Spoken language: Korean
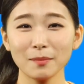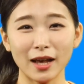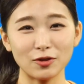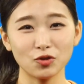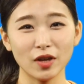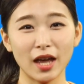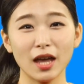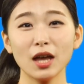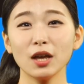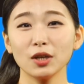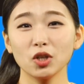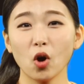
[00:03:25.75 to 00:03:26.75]
말 중에
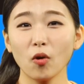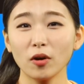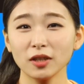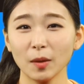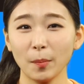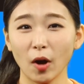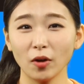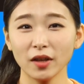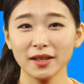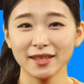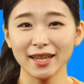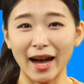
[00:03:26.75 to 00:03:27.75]
영원히
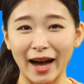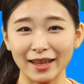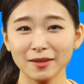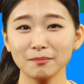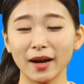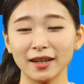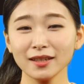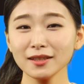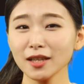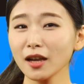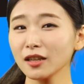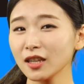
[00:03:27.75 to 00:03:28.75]
변하지 않은 말은
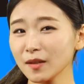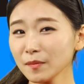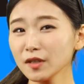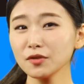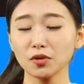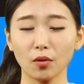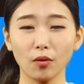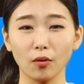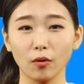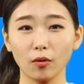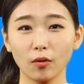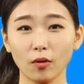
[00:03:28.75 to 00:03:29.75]
찾기 힘들죠.
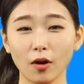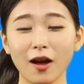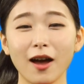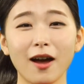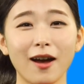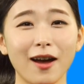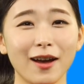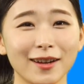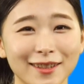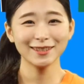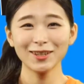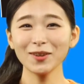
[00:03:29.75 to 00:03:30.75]

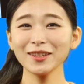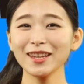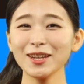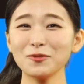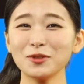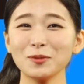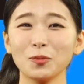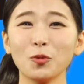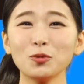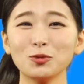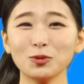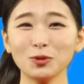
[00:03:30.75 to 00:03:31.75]
그러니 우리
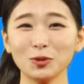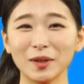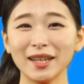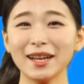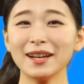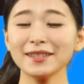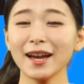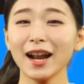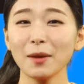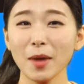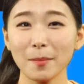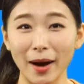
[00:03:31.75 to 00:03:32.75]
모두
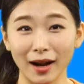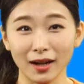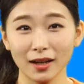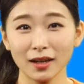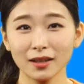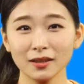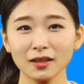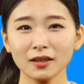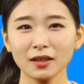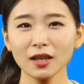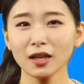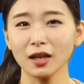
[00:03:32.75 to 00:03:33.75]
사람의 말,
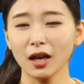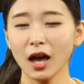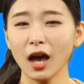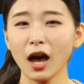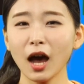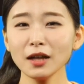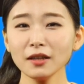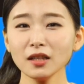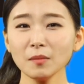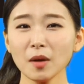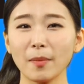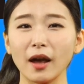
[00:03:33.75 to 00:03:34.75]
특히
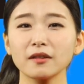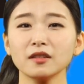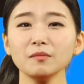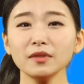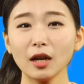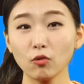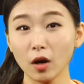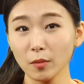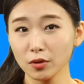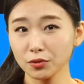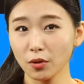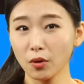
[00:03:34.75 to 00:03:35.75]
하나님의 말씀이라고
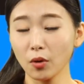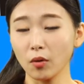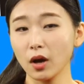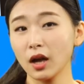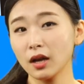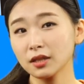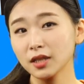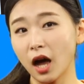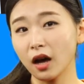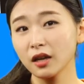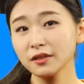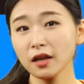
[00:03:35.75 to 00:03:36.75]
하면서
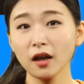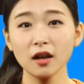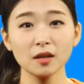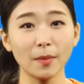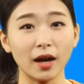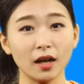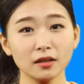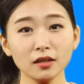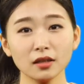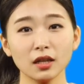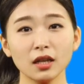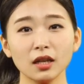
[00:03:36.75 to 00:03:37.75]
자기 생각을 말하는